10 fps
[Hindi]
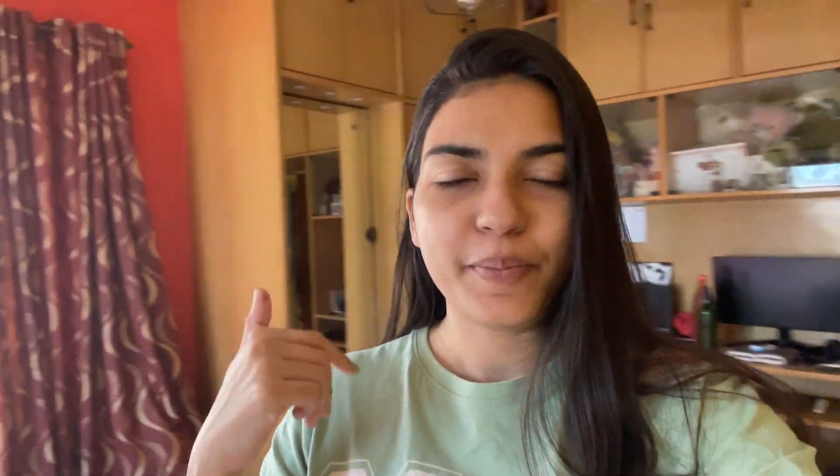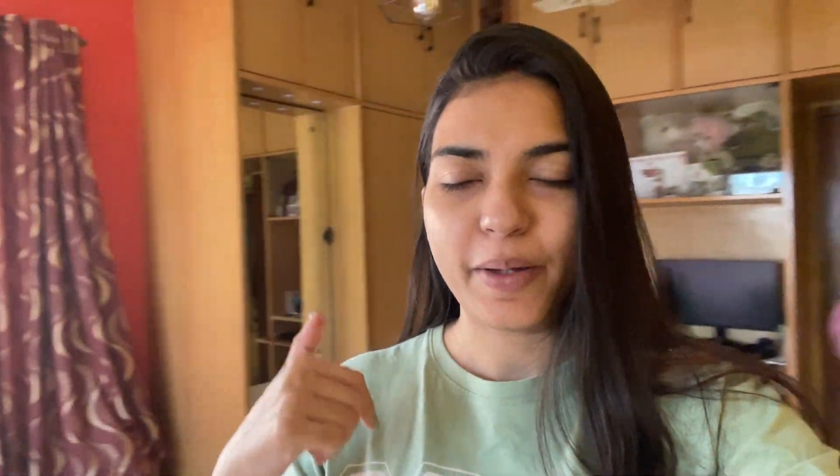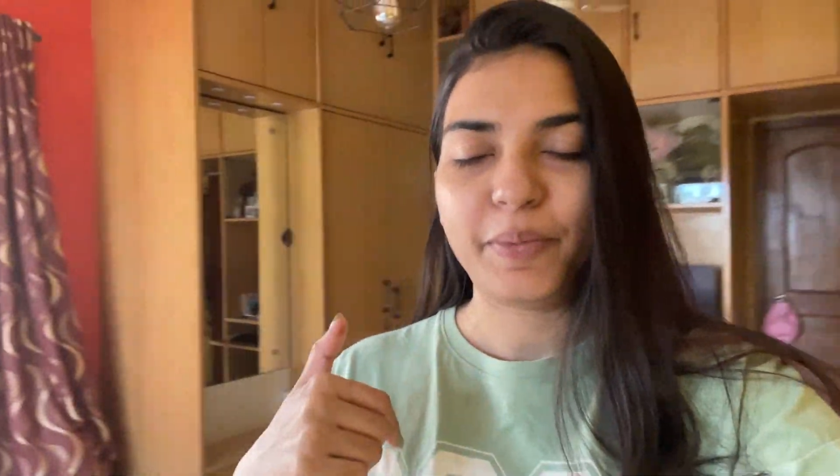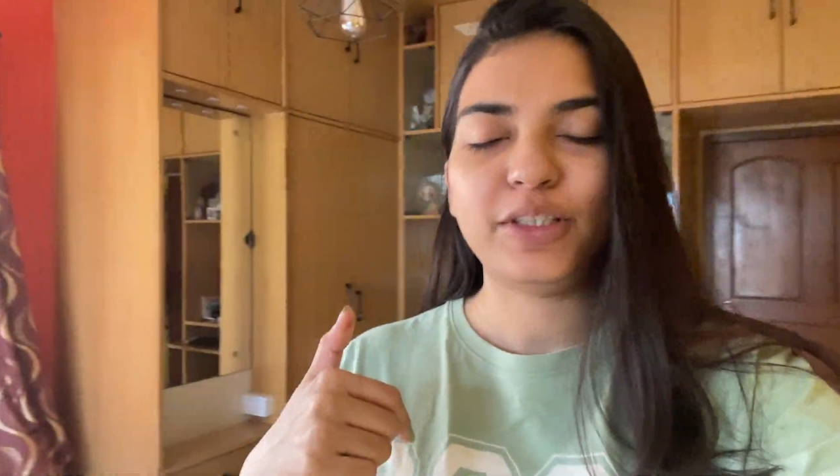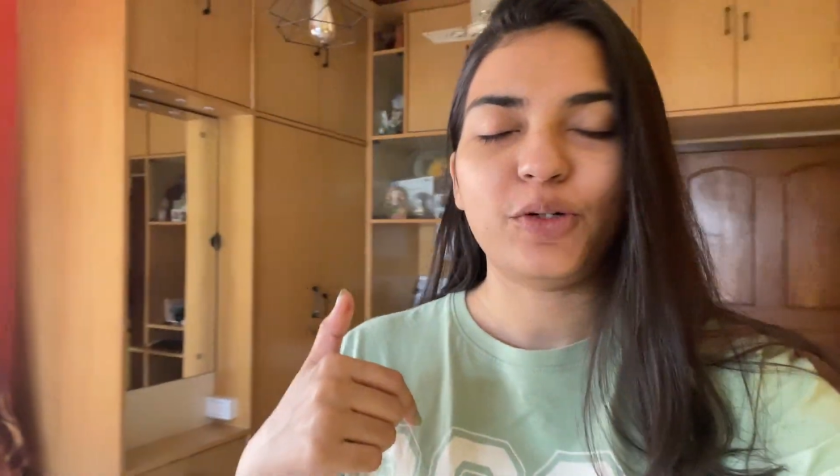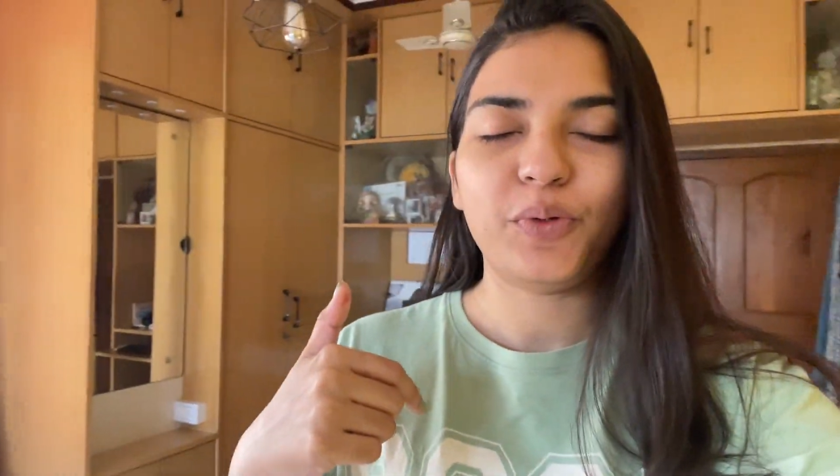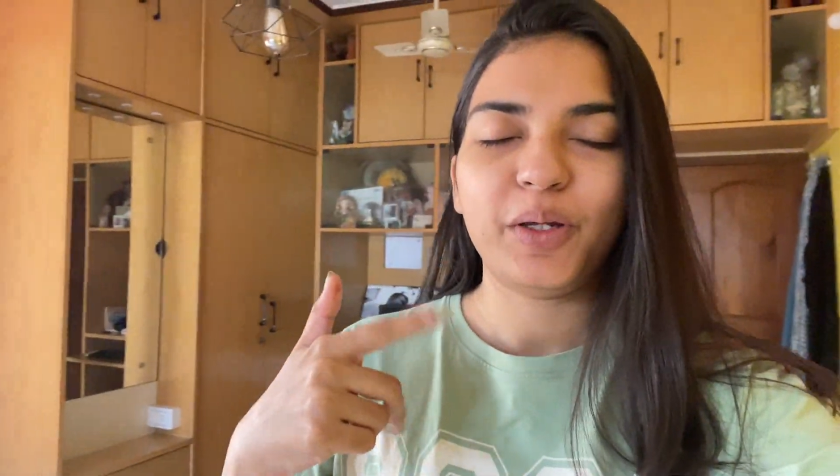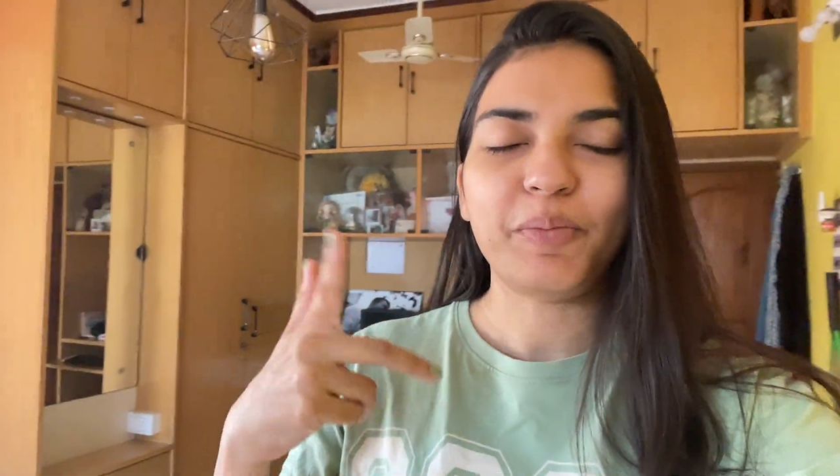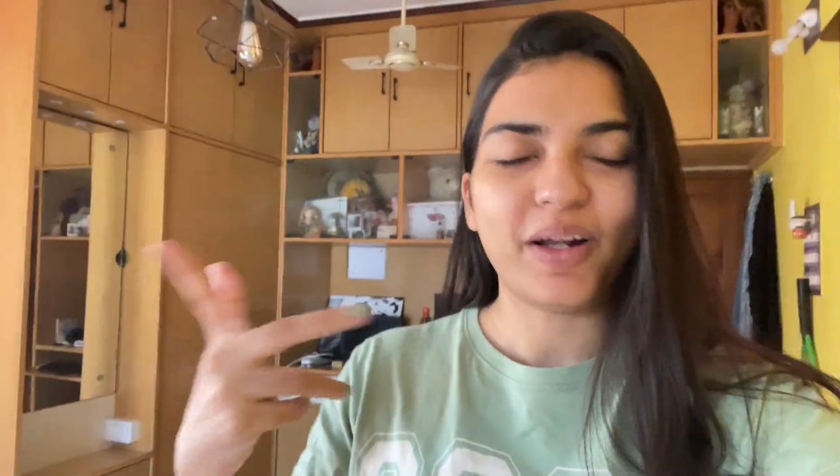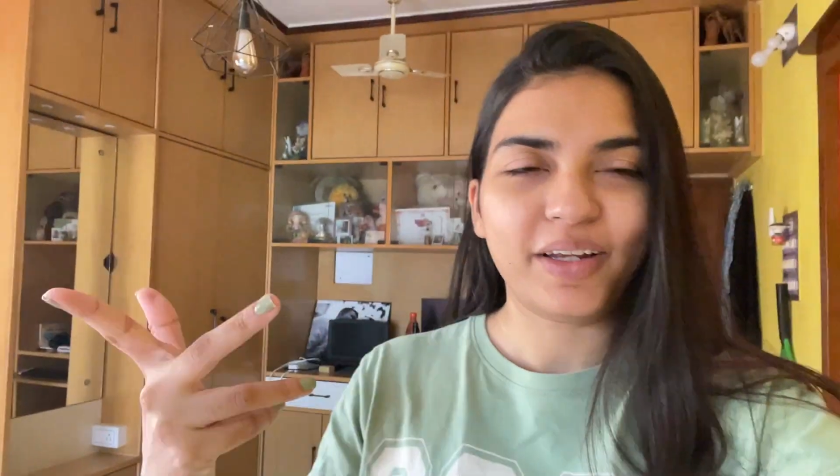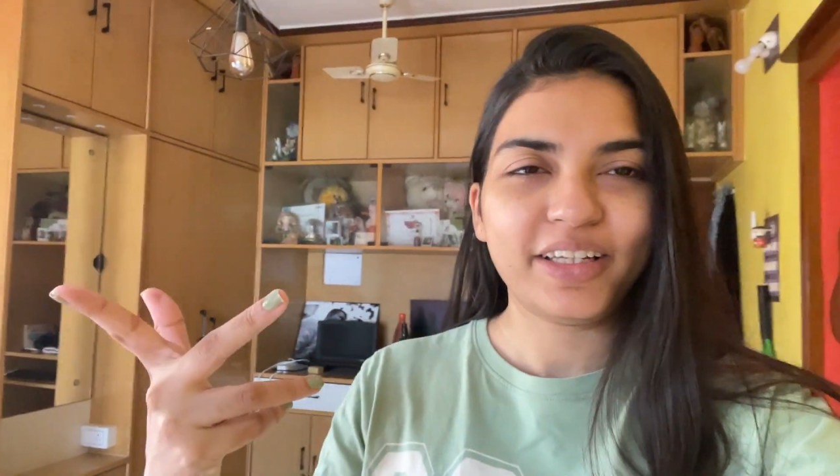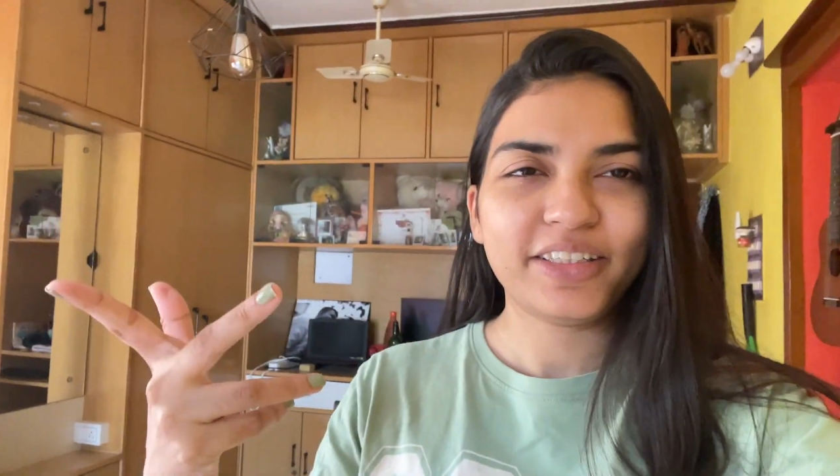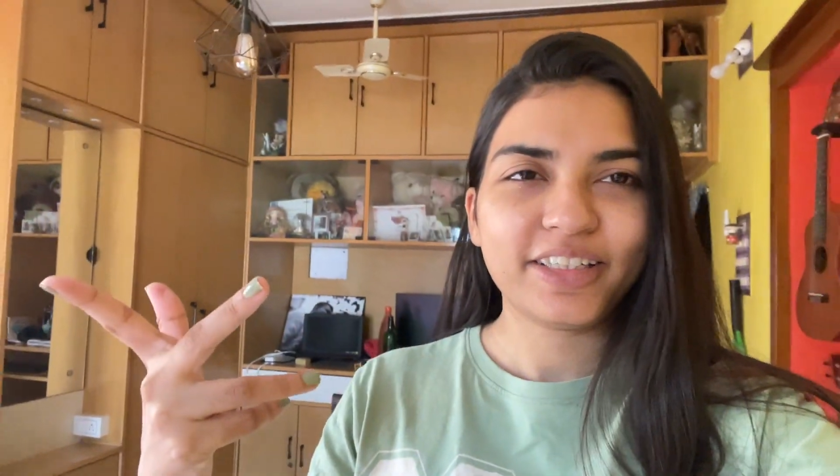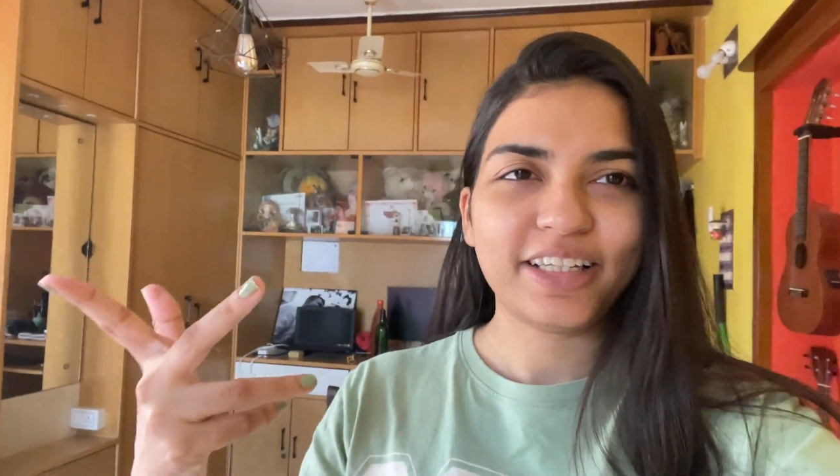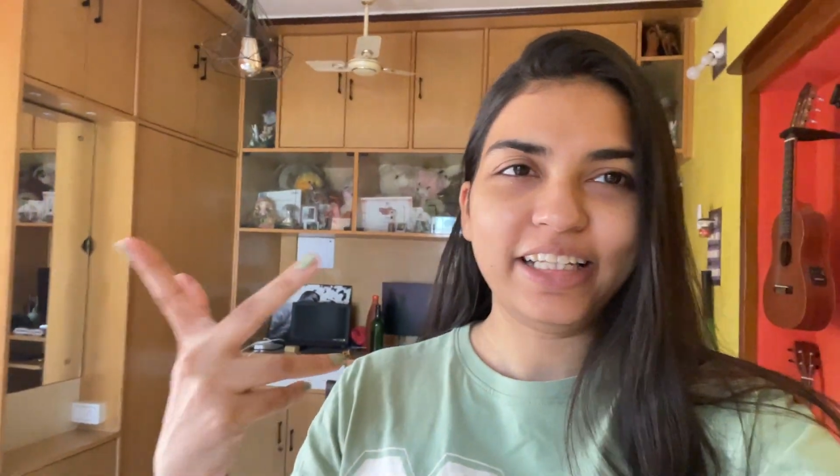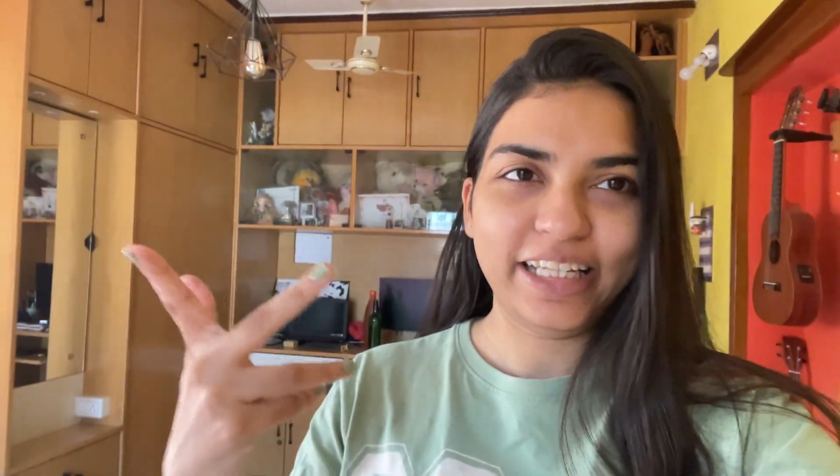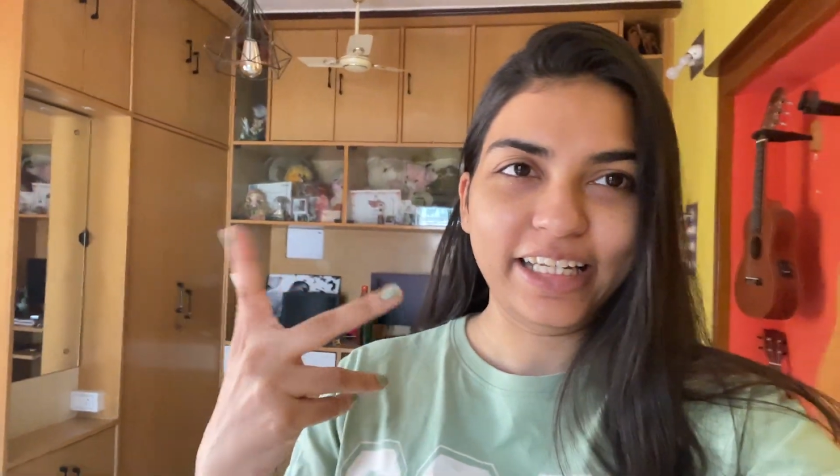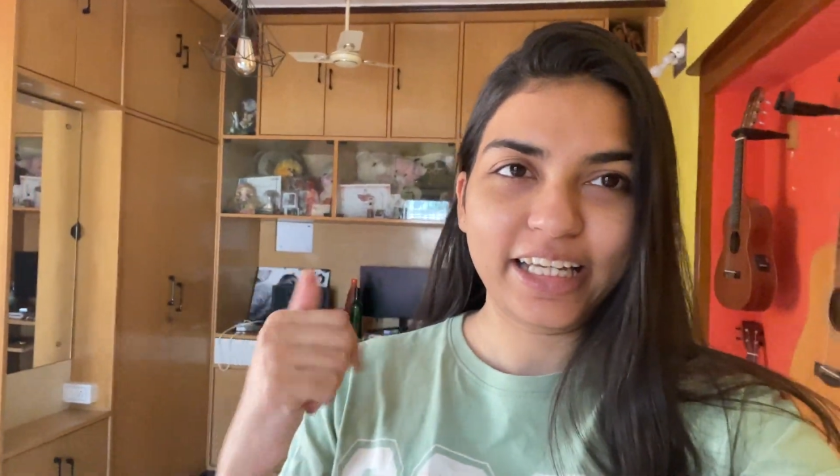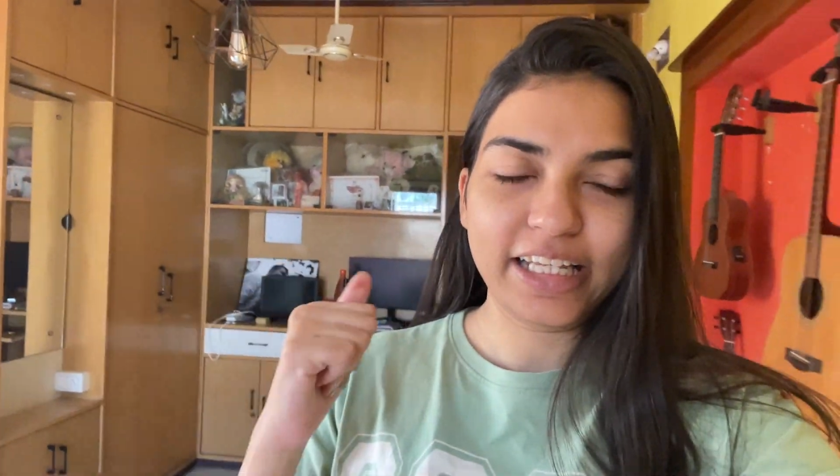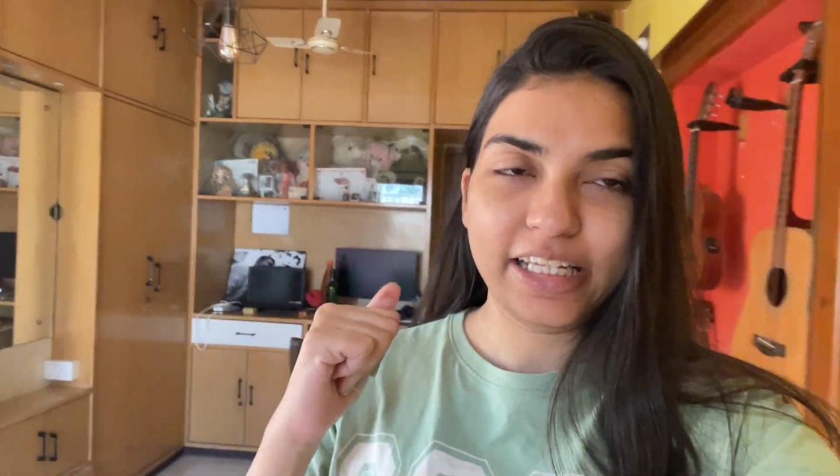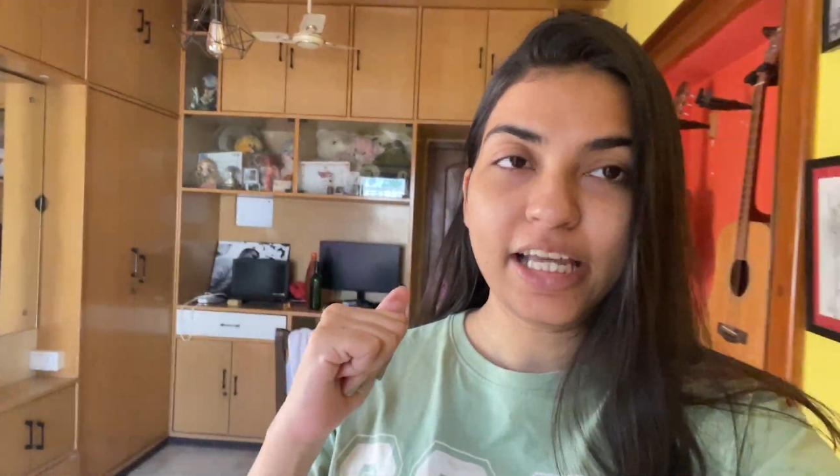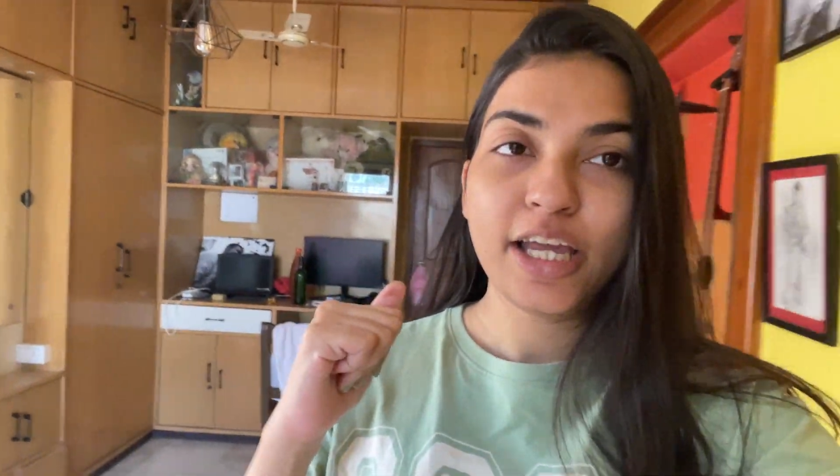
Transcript: मैं भी जाऊंगी मार्केट लेने के लिए